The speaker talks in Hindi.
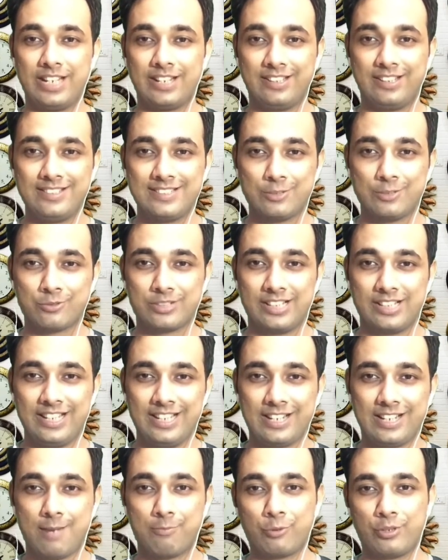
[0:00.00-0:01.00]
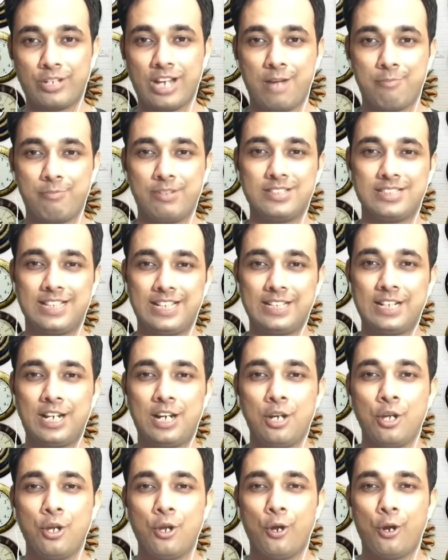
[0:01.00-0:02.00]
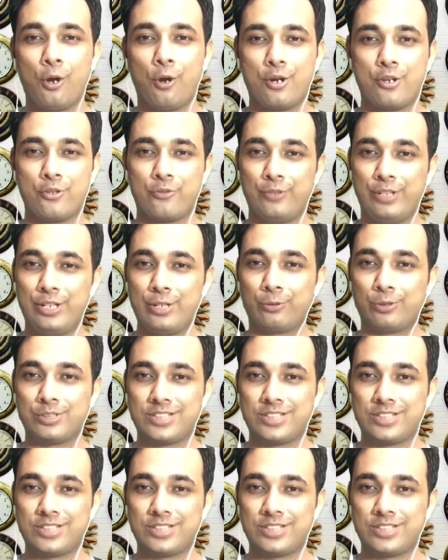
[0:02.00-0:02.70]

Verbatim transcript: देख लीजिए उसका लिंक आपको यहाँ मिल जाएगा और इस वीडियो को